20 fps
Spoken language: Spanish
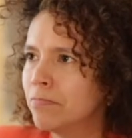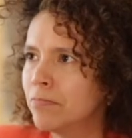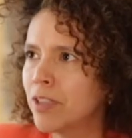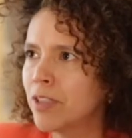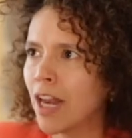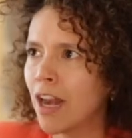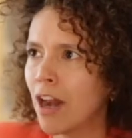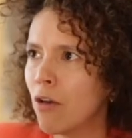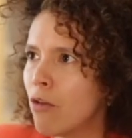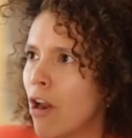
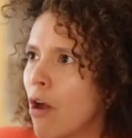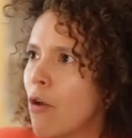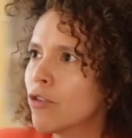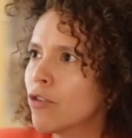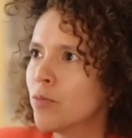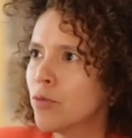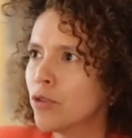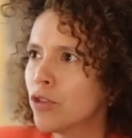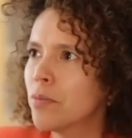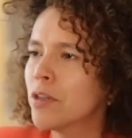tienen una
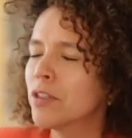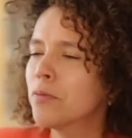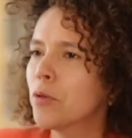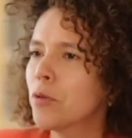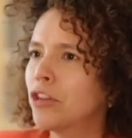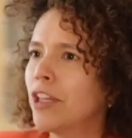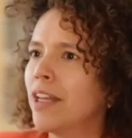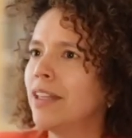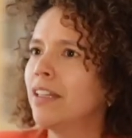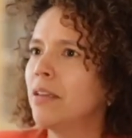voz mucho más
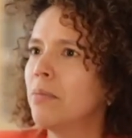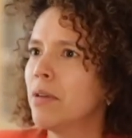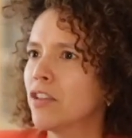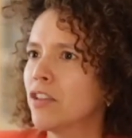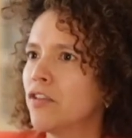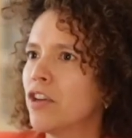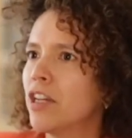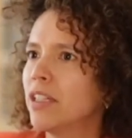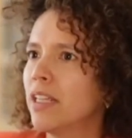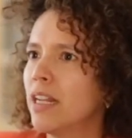potente y
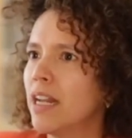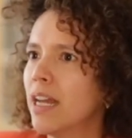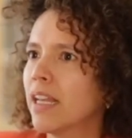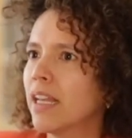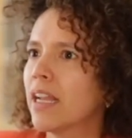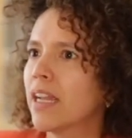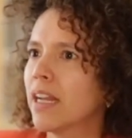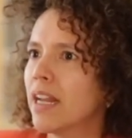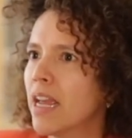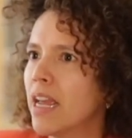más fuerte de la
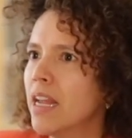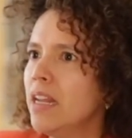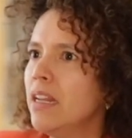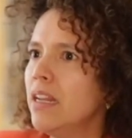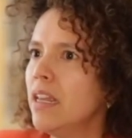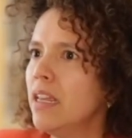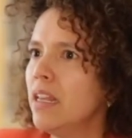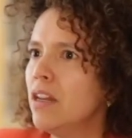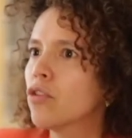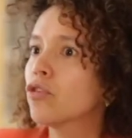que creen
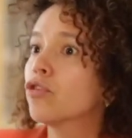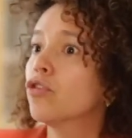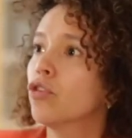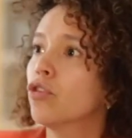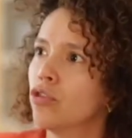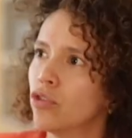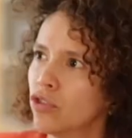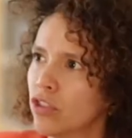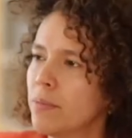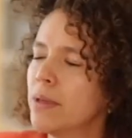y
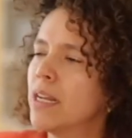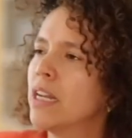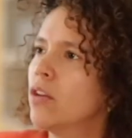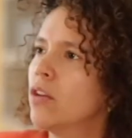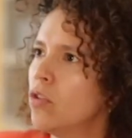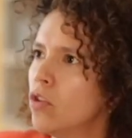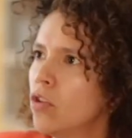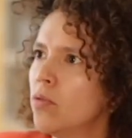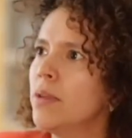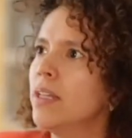nosotros también
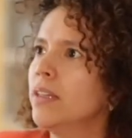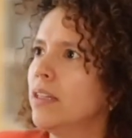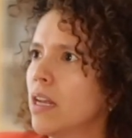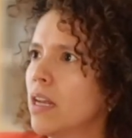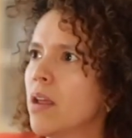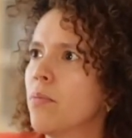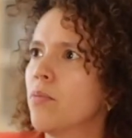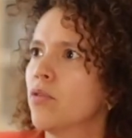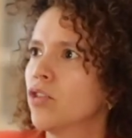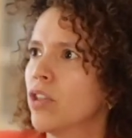en Colombia
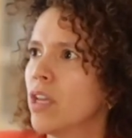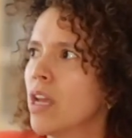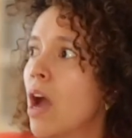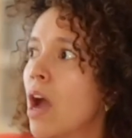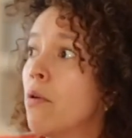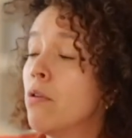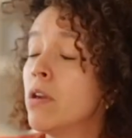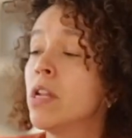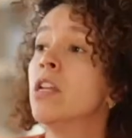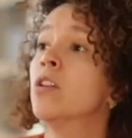tenemos que
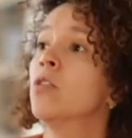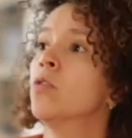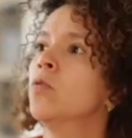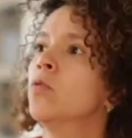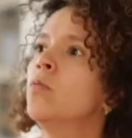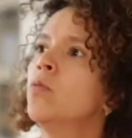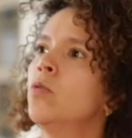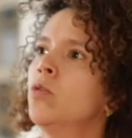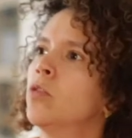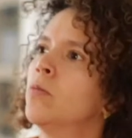
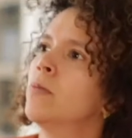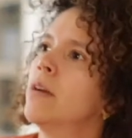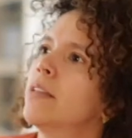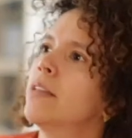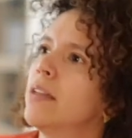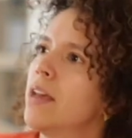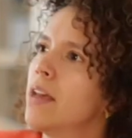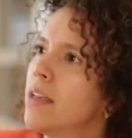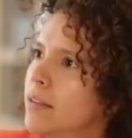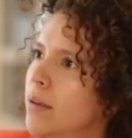abrirnos mucho
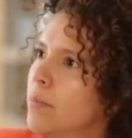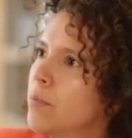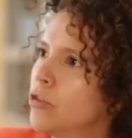más a esa